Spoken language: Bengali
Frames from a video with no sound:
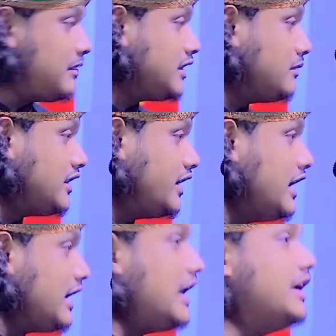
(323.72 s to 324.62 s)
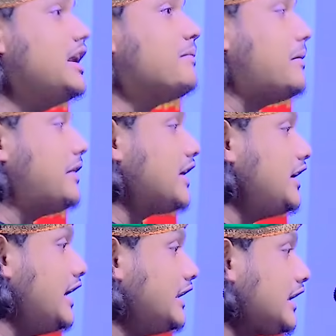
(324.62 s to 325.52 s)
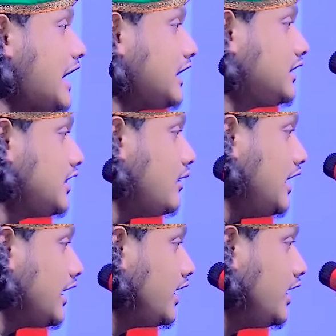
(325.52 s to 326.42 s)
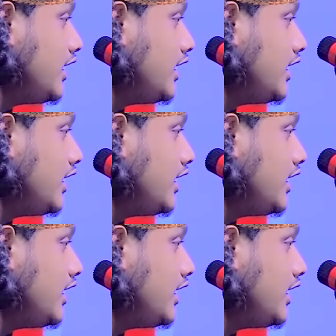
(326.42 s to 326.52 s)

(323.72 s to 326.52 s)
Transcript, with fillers: মাঝে মাঝে গাড়ি নিয়ে প্রাইভেট কার নিয়ে এদেরকে আনতে যাওয়া লাগে